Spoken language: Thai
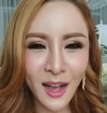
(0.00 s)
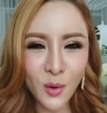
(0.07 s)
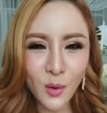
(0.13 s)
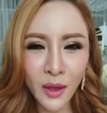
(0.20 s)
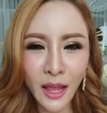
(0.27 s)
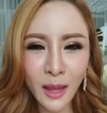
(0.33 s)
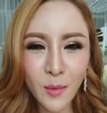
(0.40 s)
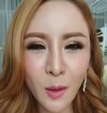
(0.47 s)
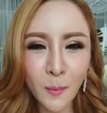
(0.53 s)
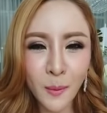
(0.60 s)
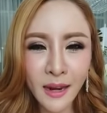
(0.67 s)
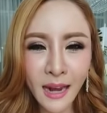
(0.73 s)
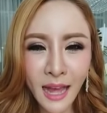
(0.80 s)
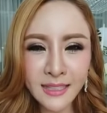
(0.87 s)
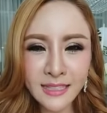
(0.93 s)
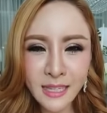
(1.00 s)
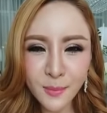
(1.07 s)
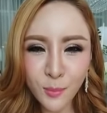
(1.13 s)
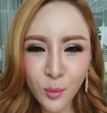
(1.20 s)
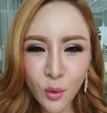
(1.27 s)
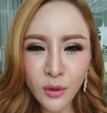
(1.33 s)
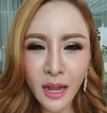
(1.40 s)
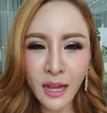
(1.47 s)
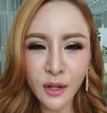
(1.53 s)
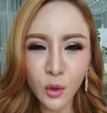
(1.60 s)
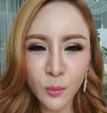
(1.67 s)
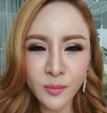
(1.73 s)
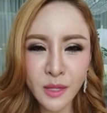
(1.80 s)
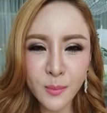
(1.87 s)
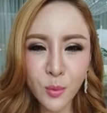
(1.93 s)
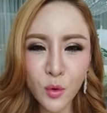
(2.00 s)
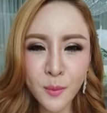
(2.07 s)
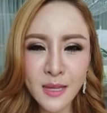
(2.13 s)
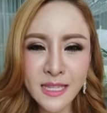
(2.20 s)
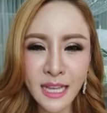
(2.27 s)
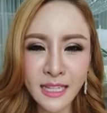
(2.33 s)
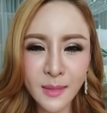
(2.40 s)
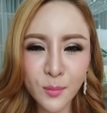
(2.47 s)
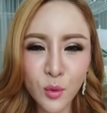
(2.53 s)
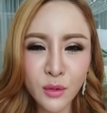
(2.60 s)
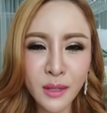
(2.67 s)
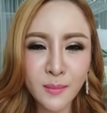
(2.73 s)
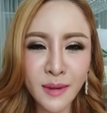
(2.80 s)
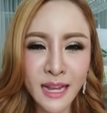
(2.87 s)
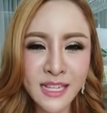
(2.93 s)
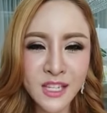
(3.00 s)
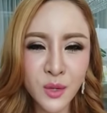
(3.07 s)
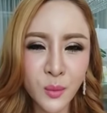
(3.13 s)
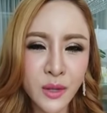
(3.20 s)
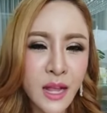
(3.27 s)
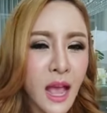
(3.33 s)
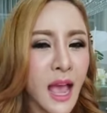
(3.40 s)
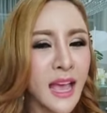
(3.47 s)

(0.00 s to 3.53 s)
ครูเอบอกพลังที่พูดอารมณ์ที่พูด ภาษาที่พูดทำนายชีวิต